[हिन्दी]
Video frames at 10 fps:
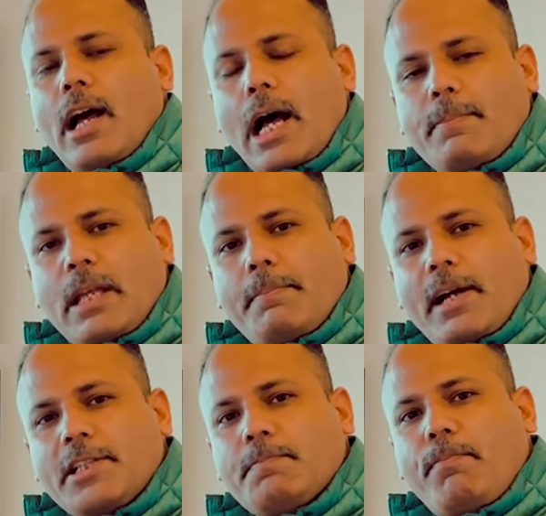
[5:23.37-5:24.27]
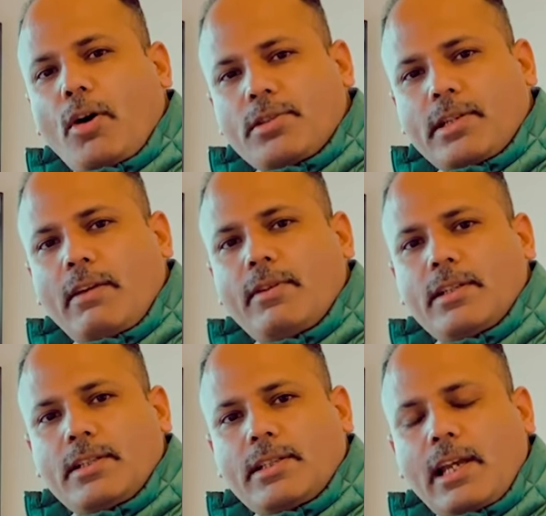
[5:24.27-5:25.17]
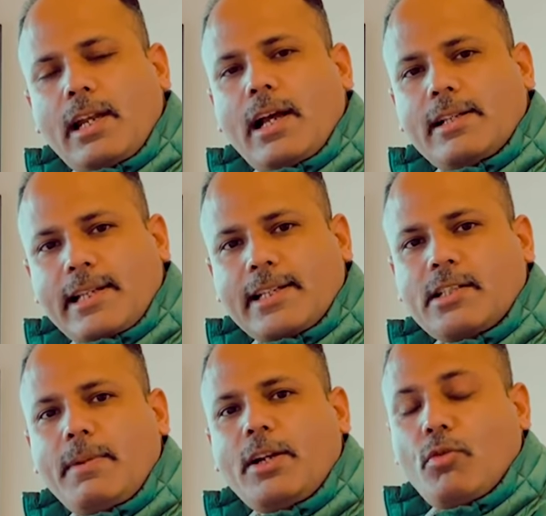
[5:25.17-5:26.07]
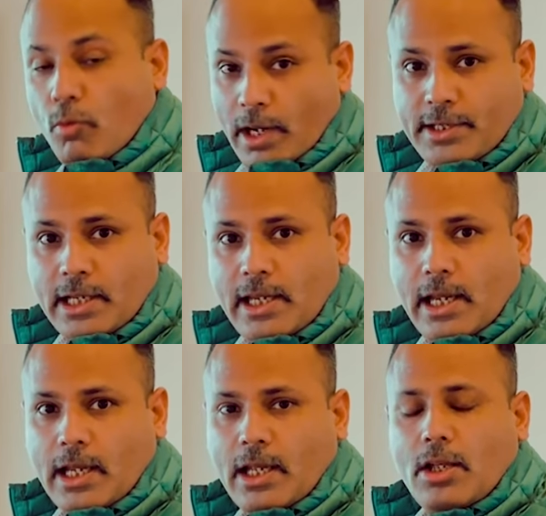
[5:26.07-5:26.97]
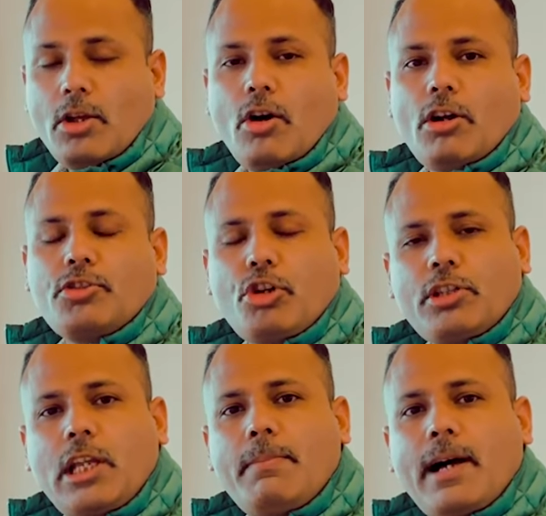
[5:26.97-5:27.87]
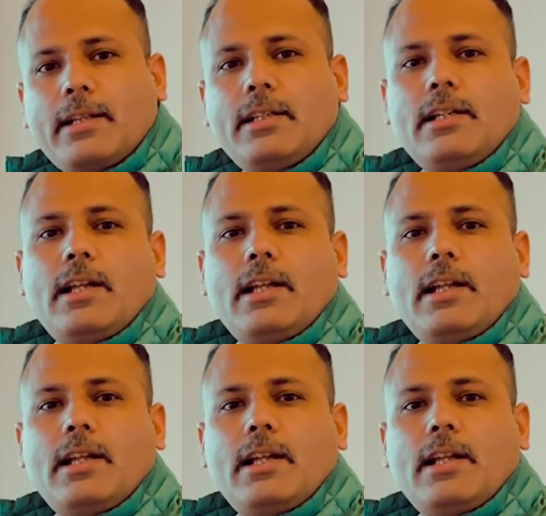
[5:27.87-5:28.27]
आपके पास पॉजिटिव स्किल असेसमेंट होनी चाहिए और चौथी बात